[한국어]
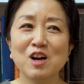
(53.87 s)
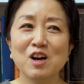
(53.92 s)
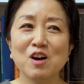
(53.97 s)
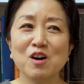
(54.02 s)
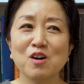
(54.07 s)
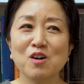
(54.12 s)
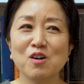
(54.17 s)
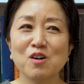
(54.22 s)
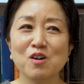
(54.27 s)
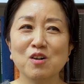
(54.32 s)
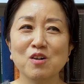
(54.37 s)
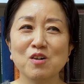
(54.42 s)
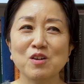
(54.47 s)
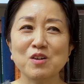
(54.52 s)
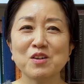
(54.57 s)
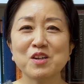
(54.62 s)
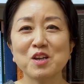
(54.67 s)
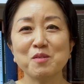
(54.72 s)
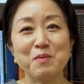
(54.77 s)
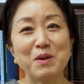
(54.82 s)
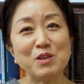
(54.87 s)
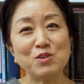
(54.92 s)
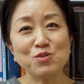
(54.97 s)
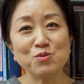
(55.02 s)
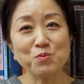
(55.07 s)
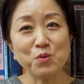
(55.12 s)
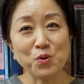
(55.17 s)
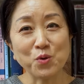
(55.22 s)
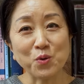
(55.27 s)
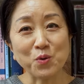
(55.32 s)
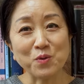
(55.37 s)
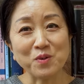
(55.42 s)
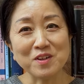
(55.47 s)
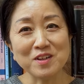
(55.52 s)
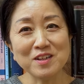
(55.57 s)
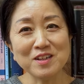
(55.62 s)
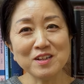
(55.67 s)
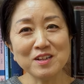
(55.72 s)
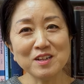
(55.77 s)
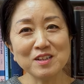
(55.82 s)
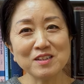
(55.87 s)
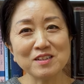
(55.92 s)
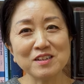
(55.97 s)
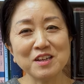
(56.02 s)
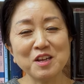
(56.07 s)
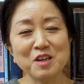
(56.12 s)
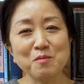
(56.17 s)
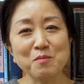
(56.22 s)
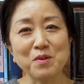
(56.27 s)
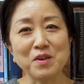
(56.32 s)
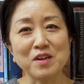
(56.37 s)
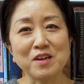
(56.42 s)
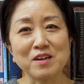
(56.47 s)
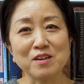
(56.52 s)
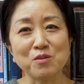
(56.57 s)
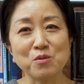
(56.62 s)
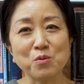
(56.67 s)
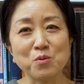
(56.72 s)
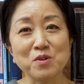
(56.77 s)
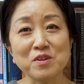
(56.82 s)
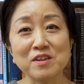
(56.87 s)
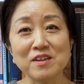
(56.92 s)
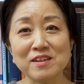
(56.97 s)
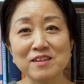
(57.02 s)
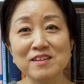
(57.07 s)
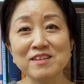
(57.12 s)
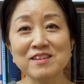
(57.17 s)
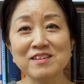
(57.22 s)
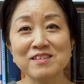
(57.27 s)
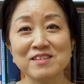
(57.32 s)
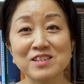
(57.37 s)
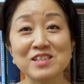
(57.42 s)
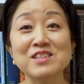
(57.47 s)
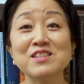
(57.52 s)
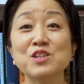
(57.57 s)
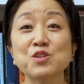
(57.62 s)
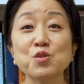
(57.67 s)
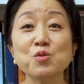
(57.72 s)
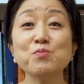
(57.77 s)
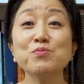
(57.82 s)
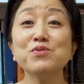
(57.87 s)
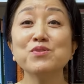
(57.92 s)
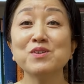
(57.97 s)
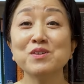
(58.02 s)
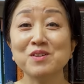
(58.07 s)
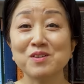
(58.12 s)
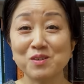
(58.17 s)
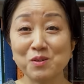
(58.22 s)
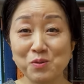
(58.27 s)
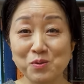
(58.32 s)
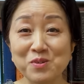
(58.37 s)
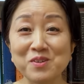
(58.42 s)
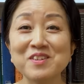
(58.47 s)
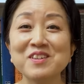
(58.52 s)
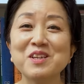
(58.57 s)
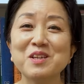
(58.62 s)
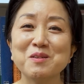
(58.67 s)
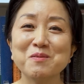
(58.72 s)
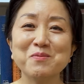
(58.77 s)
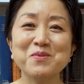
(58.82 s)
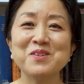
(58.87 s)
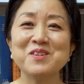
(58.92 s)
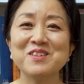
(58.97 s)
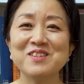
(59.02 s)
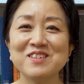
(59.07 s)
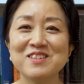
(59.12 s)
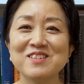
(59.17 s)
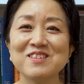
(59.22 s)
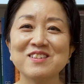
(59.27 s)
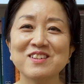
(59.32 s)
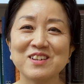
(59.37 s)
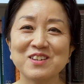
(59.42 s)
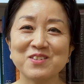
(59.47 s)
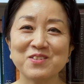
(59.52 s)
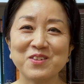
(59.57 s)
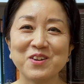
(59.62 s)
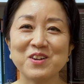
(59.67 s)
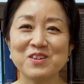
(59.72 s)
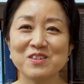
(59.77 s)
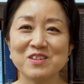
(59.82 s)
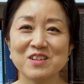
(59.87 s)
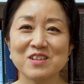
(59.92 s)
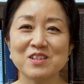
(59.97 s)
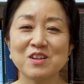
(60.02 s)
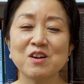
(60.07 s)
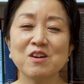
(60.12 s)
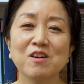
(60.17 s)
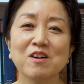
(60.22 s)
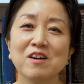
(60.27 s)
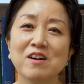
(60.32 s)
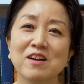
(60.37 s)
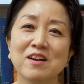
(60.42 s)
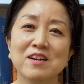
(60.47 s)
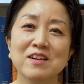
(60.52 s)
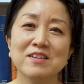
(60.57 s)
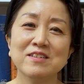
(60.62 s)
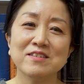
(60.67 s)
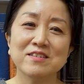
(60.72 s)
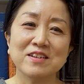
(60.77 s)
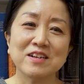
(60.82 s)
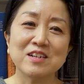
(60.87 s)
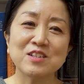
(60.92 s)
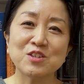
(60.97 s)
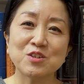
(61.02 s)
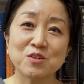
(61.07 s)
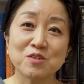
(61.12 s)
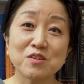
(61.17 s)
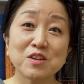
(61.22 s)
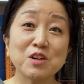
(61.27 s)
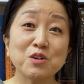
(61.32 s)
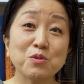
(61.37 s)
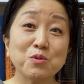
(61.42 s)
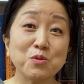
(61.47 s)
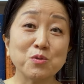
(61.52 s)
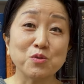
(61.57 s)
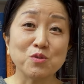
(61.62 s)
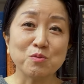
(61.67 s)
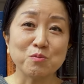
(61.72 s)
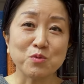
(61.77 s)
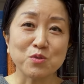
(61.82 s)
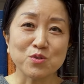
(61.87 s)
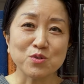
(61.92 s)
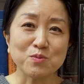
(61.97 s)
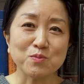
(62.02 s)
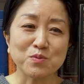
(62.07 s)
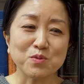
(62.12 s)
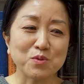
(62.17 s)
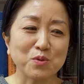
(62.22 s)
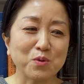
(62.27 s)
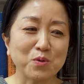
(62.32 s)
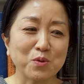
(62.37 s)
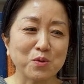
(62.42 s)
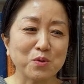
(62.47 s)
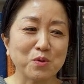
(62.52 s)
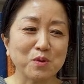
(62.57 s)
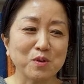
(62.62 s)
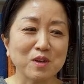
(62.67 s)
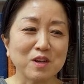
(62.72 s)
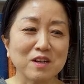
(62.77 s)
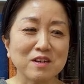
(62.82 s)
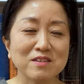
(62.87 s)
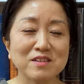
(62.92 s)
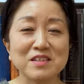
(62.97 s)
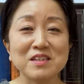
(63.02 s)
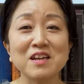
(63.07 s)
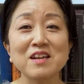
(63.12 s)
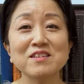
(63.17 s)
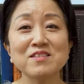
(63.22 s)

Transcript: 어, 이렇게 매주 목요일 느헤미야로 올 때는 진짜 소풍 오는 기분이 들더라고요. 그래서 지하철 타고 오는 모습도, 그러니까 제